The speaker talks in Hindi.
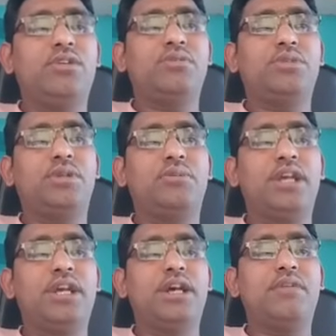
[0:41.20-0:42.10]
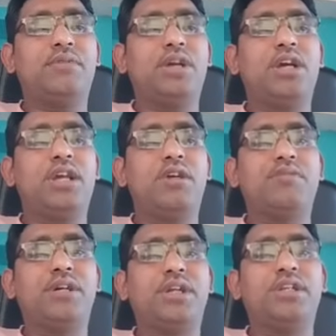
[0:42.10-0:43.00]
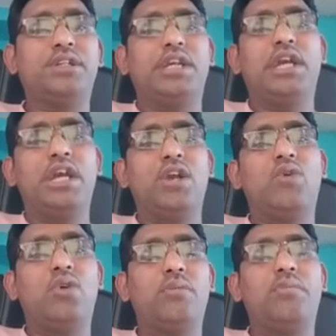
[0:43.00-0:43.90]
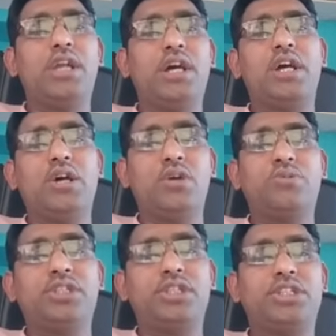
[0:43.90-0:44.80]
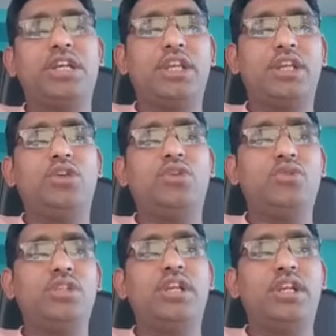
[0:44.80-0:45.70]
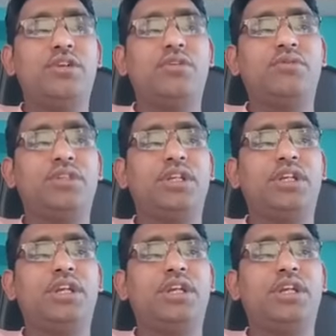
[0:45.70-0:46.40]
ऑप्शन ब है आपका यहाँ पर कोलंबिया ऑप्शन स है न्यूजीलैंड ऑप्शन